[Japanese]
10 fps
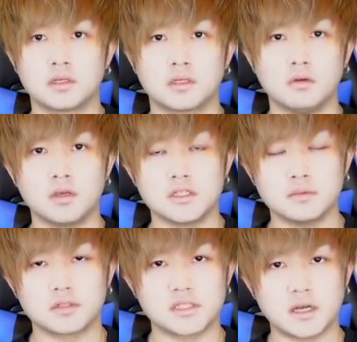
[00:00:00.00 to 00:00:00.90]
今日いつも
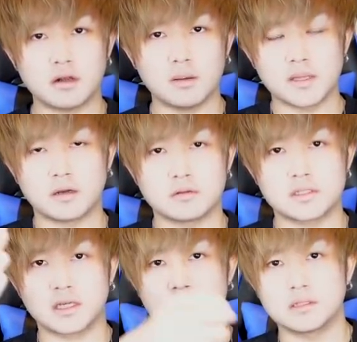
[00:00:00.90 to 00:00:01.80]
と違うカメラを
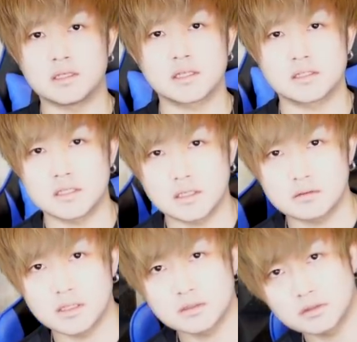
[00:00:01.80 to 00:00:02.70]
使って撮影してるん
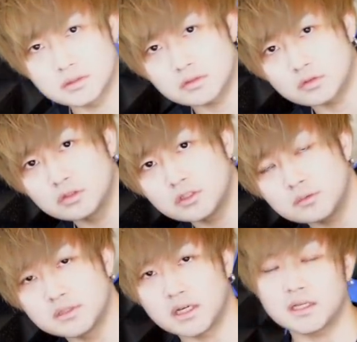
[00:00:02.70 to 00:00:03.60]
で、ちょっと不十
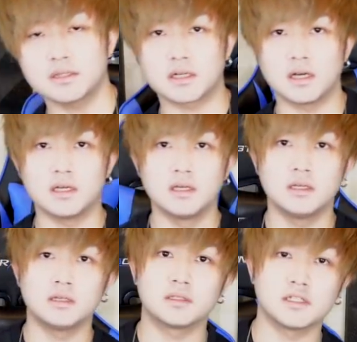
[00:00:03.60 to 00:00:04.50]
分なかったか
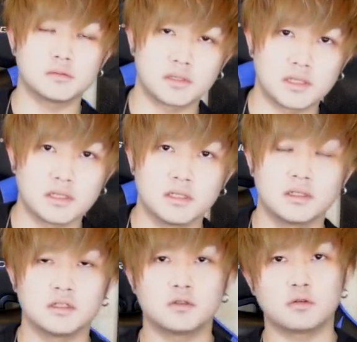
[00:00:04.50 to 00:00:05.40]
大丈夫かなっ
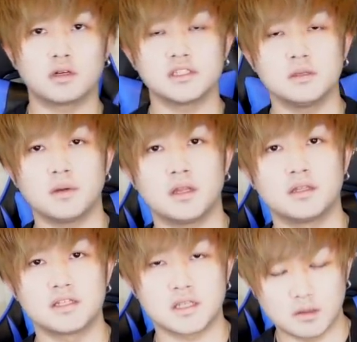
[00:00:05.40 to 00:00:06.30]
ていうところが心配なん
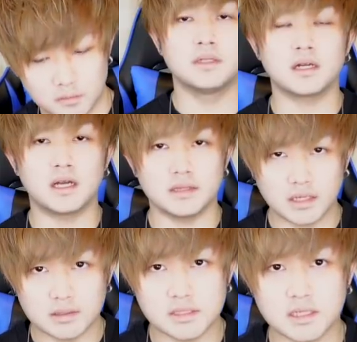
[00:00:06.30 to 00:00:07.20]
ですけども、何かあった
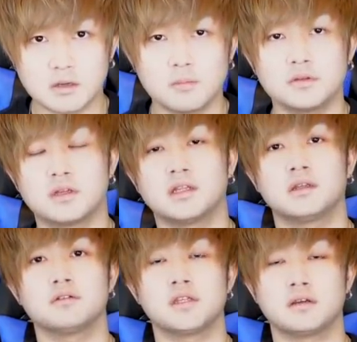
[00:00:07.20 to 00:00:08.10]
らぜひコメント欄に
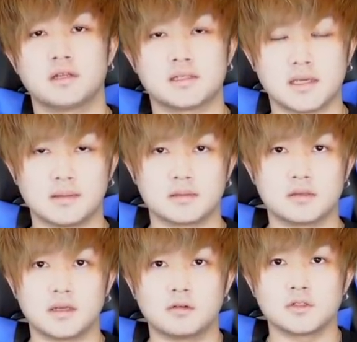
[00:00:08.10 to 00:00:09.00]
て教えてください。そ
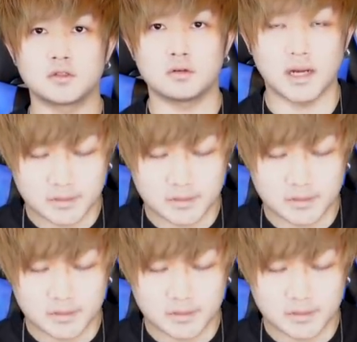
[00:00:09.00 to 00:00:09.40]
れではご視聴ありが